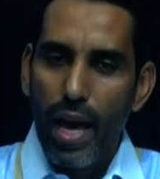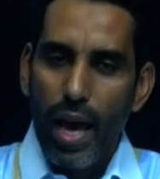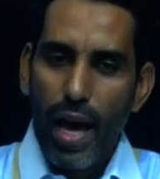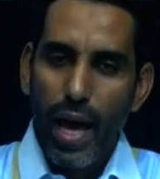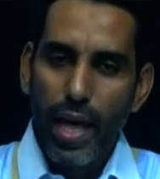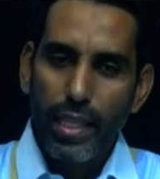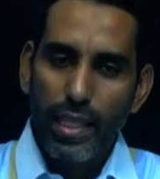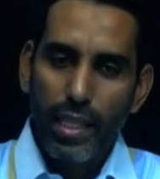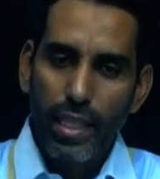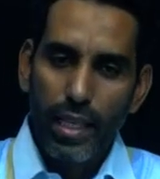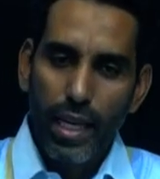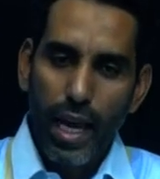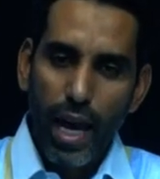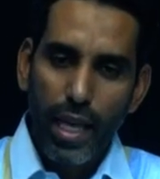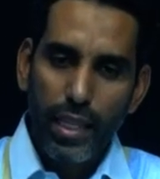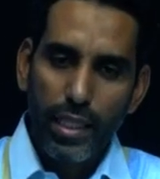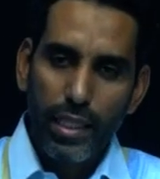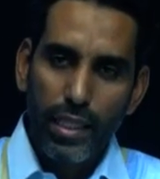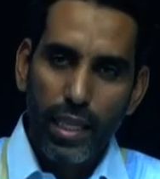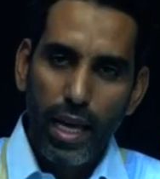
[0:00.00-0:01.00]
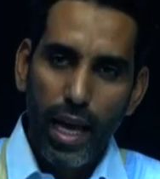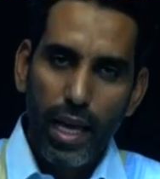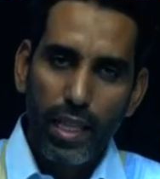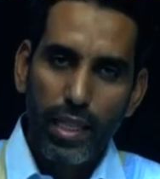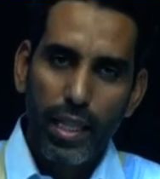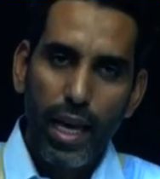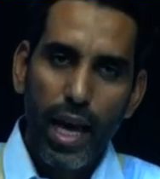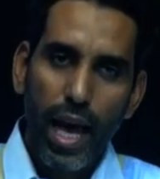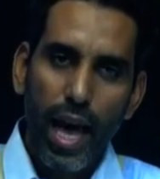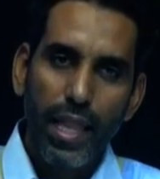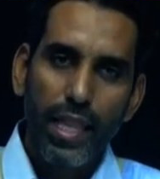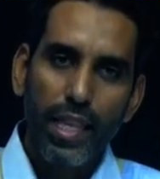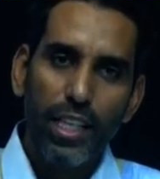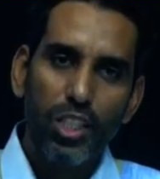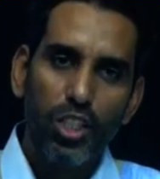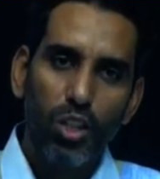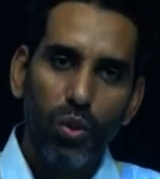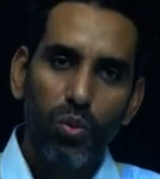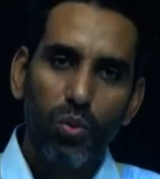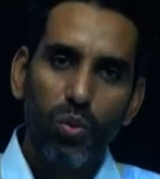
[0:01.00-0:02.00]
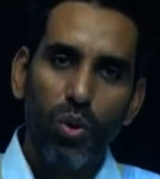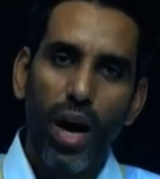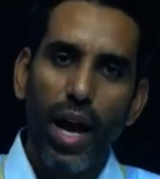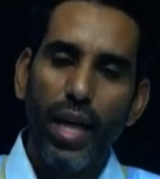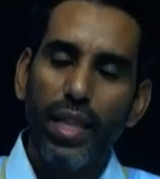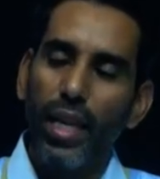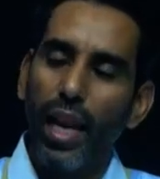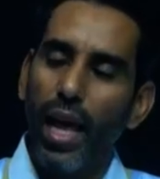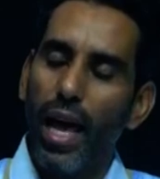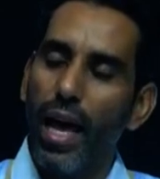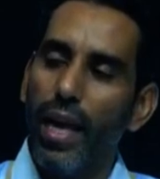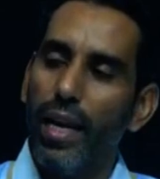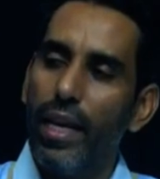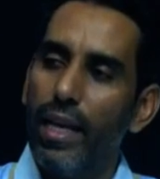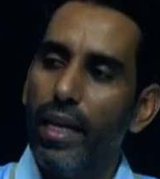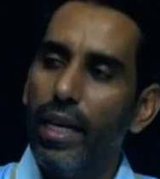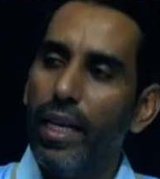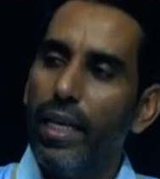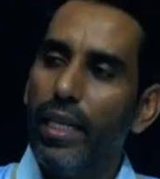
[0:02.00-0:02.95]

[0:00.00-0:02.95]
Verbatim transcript: هذه هذه هذا هذا الجو وهذه الحالة